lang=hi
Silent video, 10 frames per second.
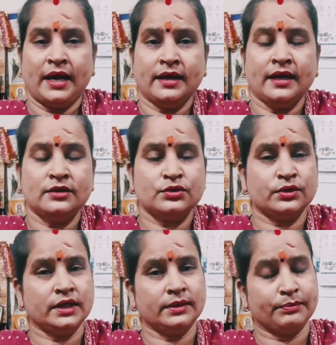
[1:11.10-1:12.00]
मानना
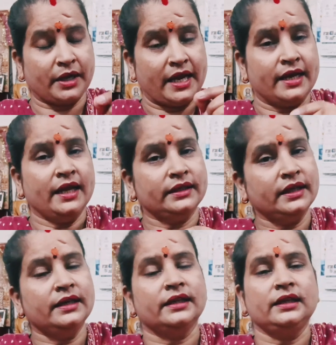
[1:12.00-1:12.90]
जो है कहना
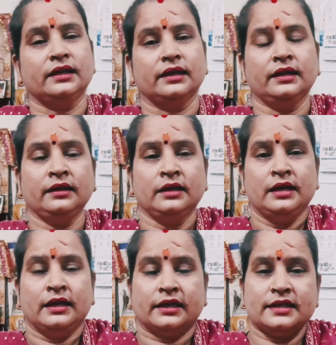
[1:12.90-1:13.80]
ये नहीं है
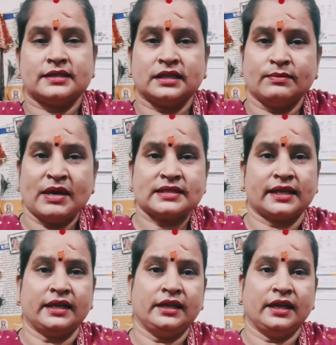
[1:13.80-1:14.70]
कि सीमा
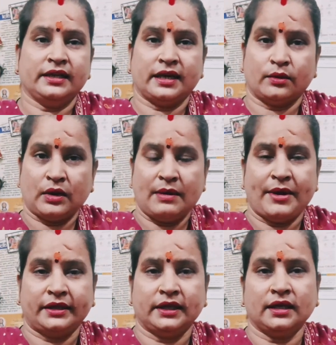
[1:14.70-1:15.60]
सही है या
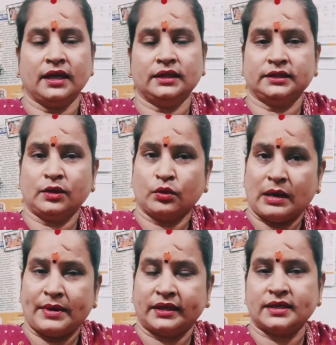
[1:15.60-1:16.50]
गुलाम हैदर गलत है या
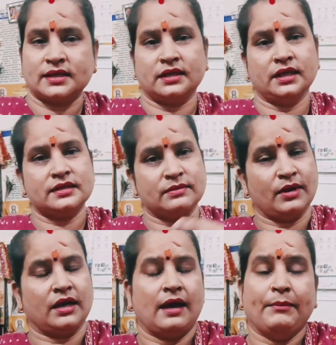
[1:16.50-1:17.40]
गुलाम हैदर सही है
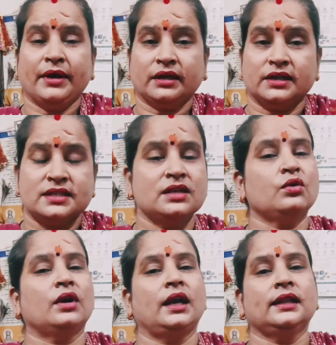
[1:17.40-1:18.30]
सीमा गलत हम किसी
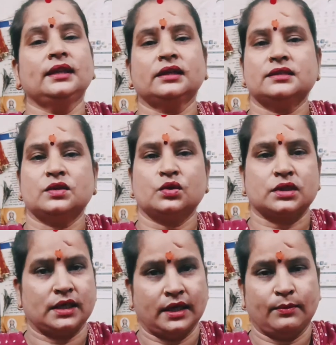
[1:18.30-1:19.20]
को गलत ना किसी को
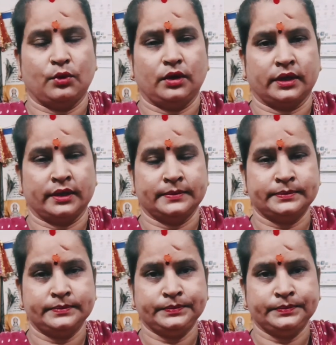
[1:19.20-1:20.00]
सही नहीं बोलेंगे